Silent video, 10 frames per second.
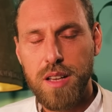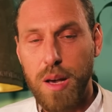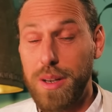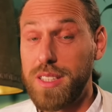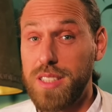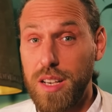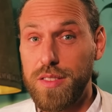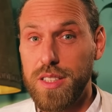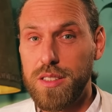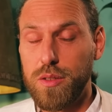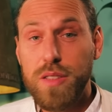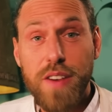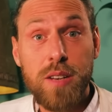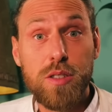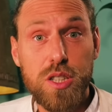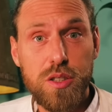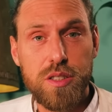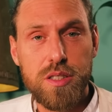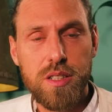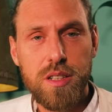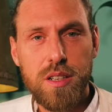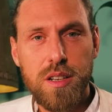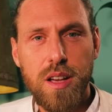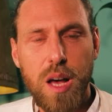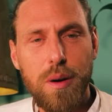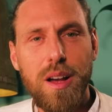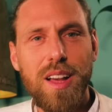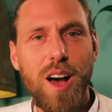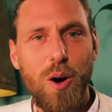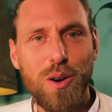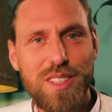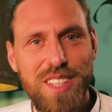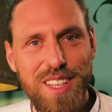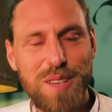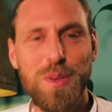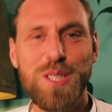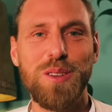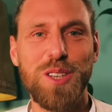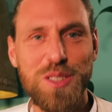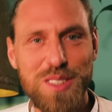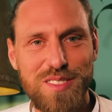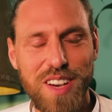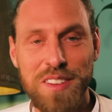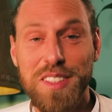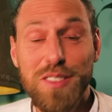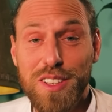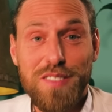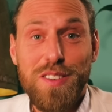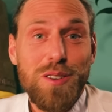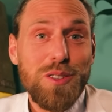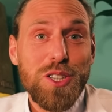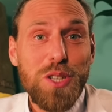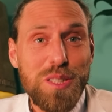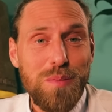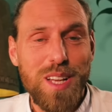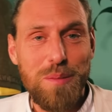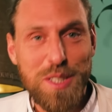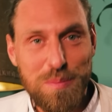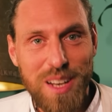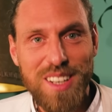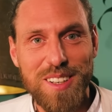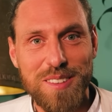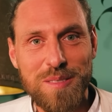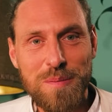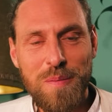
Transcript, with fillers: Aber das ist heftig. Und die werden unterstützt. Aber auch die müssen unterstützt werden. Die unterstützt man dann mit Spenden.